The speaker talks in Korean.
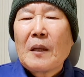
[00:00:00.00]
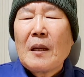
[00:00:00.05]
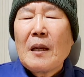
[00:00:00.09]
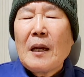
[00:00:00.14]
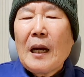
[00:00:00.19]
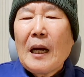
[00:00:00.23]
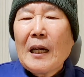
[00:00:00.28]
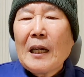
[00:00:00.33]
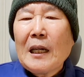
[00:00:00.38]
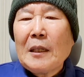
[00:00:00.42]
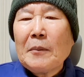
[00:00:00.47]

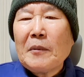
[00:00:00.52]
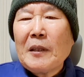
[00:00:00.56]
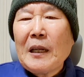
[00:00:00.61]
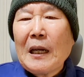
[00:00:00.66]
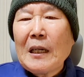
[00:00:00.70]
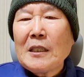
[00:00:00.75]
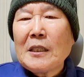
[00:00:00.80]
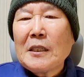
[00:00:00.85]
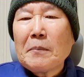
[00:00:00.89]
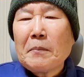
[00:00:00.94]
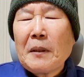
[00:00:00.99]
하나님이
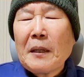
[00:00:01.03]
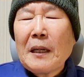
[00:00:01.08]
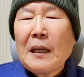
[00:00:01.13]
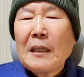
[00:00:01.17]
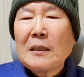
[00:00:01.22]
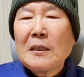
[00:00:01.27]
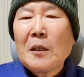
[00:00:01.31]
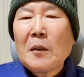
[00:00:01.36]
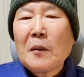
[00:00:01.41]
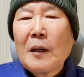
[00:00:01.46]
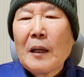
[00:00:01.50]
나를
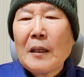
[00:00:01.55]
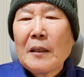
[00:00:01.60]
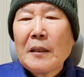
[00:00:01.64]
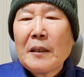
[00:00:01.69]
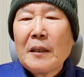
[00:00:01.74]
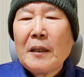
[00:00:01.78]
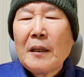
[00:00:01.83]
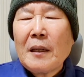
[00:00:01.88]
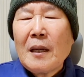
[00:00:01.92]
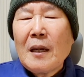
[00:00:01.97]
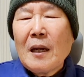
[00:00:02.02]
심판하시려고 할
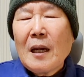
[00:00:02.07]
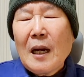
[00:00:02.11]
때